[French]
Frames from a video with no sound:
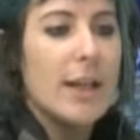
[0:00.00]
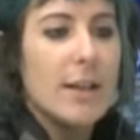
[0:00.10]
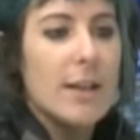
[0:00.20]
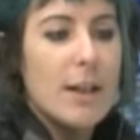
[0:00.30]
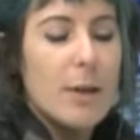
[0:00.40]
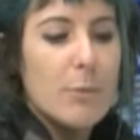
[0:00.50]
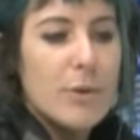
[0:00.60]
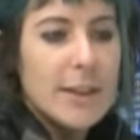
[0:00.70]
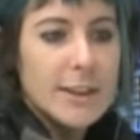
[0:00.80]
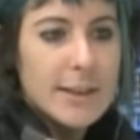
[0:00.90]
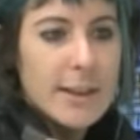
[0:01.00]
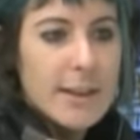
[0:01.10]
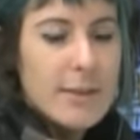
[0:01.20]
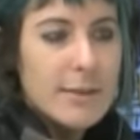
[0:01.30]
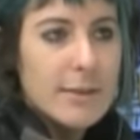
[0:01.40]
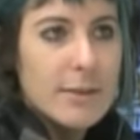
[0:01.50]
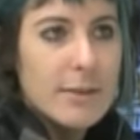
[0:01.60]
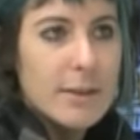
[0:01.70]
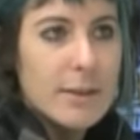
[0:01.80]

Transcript: a la boutique Janaïs,